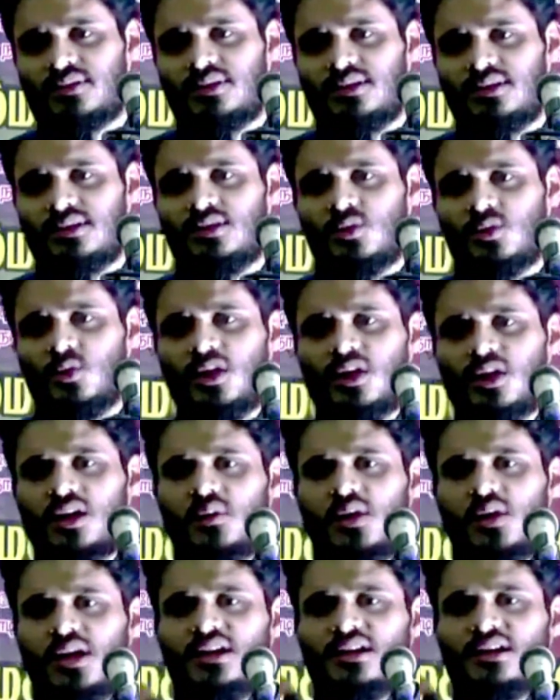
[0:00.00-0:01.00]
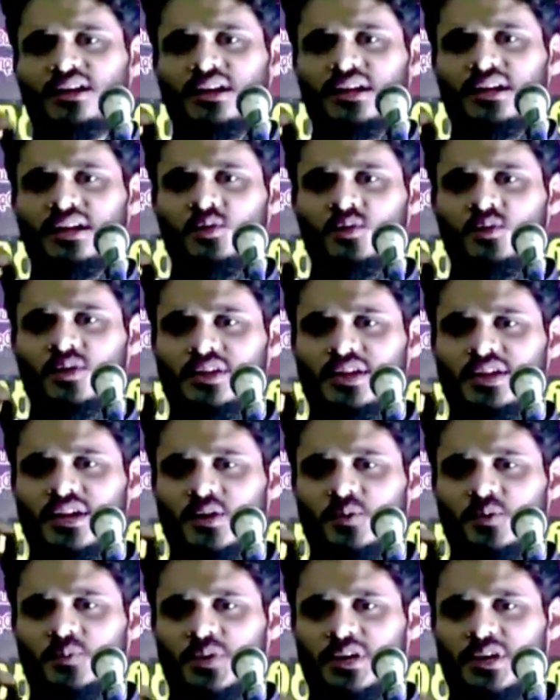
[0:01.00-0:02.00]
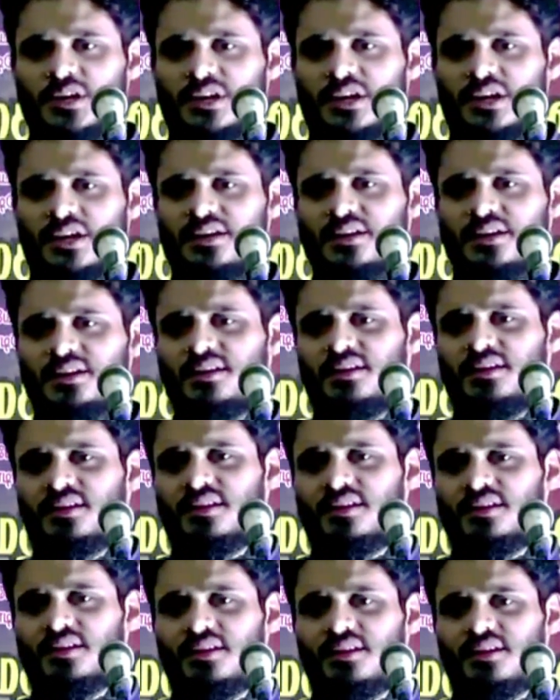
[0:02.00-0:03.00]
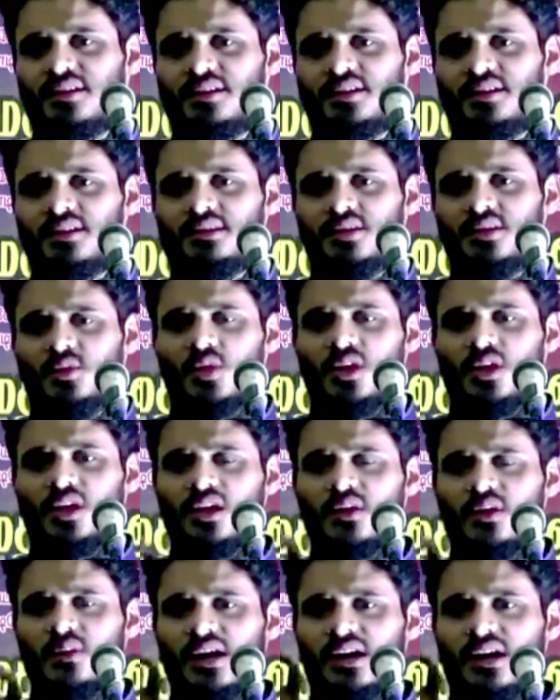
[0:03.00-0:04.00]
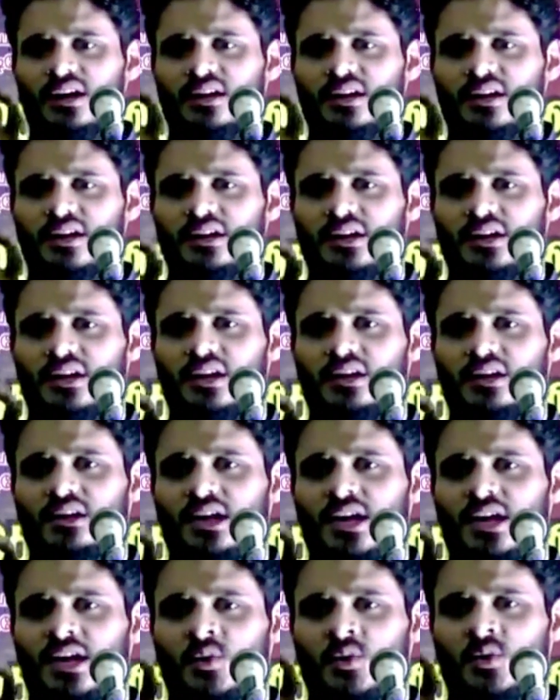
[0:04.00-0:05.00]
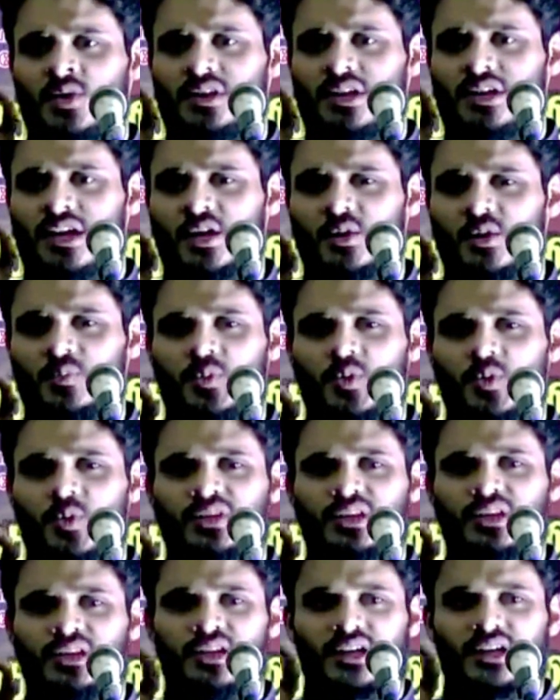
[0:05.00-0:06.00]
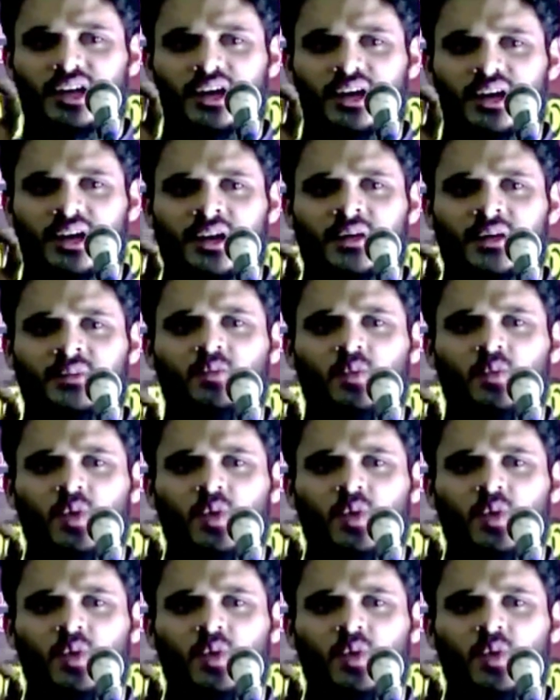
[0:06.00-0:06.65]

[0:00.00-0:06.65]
இந்த உலக வாழ்க்கையில் உன்னை அனுப்புகிறேன் இந்த உலக வாழ்க்கையில் நான் உன்னை அனுப்புவதன் காரணம்